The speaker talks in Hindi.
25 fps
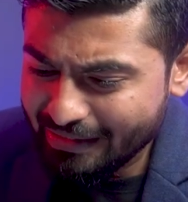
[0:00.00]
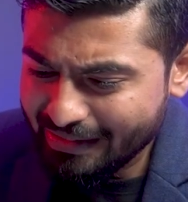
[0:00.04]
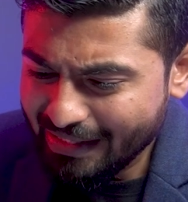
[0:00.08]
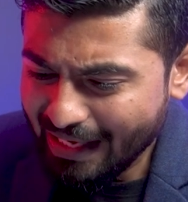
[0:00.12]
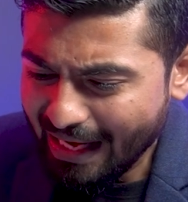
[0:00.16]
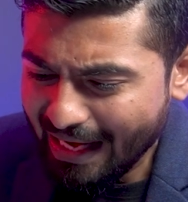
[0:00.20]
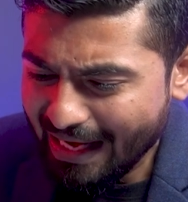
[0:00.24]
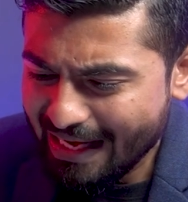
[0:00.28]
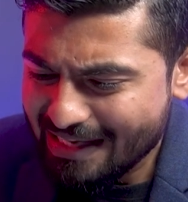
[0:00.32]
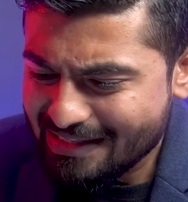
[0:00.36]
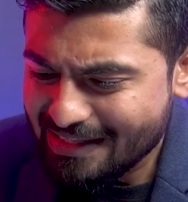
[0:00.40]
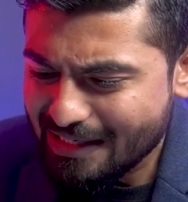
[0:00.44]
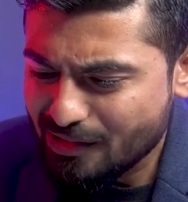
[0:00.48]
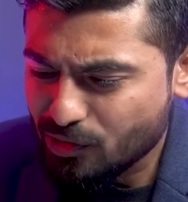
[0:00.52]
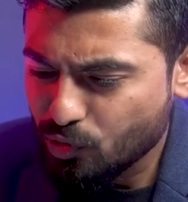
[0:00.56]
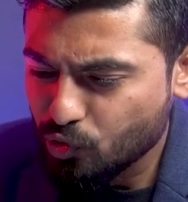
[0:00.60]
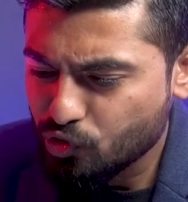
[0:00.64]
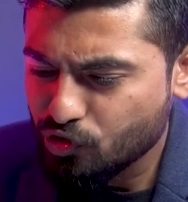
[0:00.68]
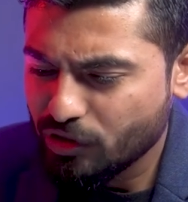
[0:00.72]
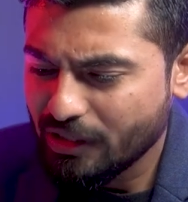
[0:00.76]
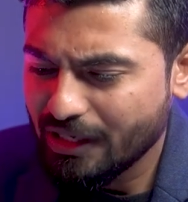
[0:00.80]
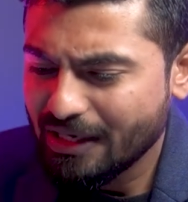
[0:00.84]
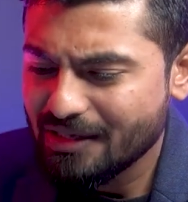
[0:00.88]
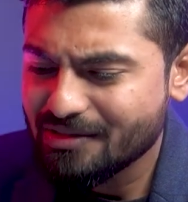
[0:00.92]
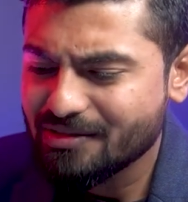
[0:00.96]
क्या ऐसा
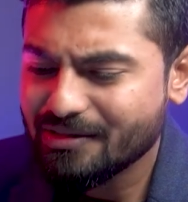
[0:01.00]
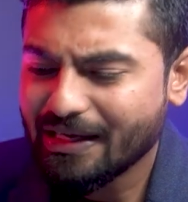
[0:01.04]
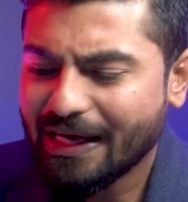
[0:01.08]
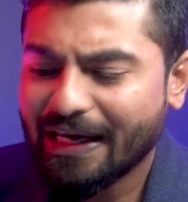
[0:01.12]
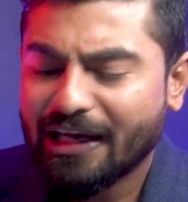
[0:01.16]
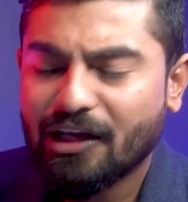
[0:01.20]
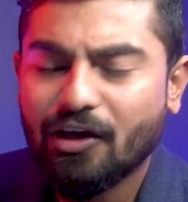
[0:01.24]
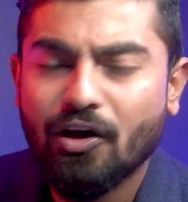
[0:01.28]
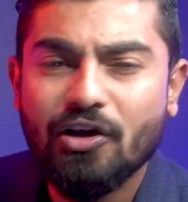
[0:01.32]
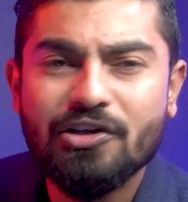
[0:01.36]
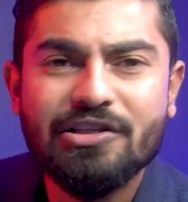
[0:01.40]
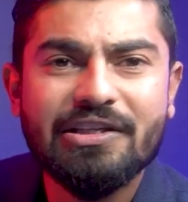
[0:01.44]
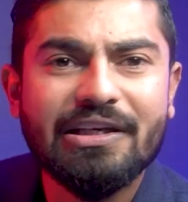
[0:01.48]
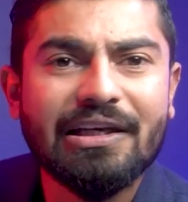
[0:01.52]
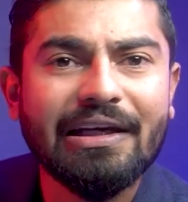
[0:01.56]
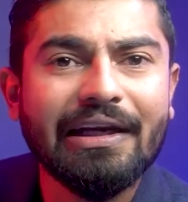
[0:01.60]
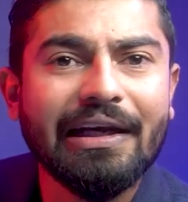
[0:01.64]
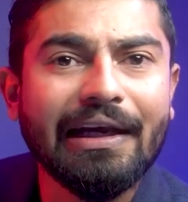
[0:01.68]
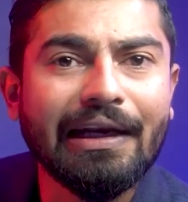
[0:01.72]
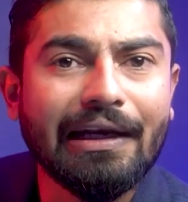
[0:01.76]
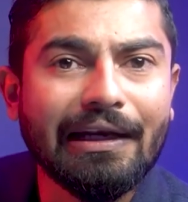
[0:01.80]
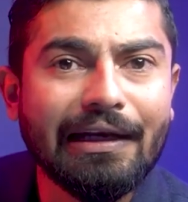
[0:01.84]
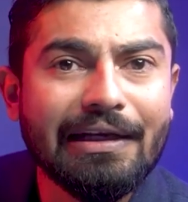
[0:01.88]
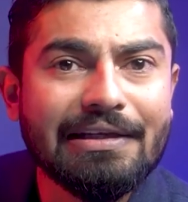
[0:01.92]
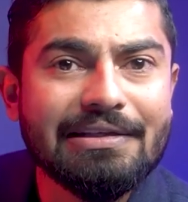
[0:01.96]
सोचना साइकोलॉजिकल
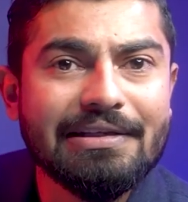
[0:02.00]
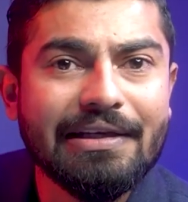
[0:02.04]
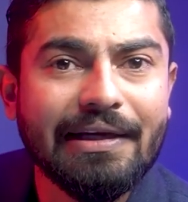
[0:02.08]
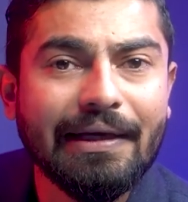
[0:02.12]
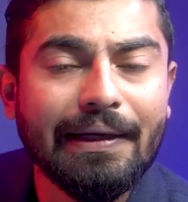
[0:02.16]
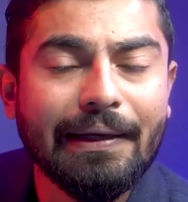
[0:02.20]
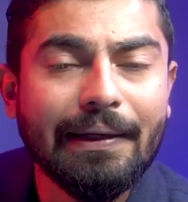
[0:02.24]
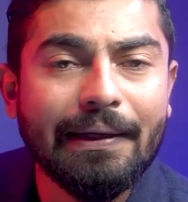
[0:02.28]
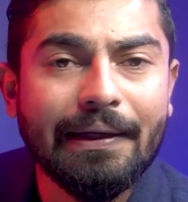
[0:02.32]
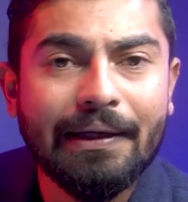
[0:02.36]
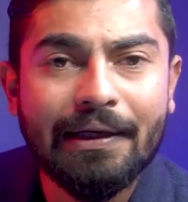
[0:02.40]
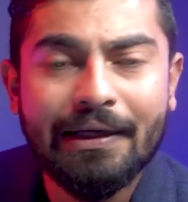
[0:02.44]
इलनेस है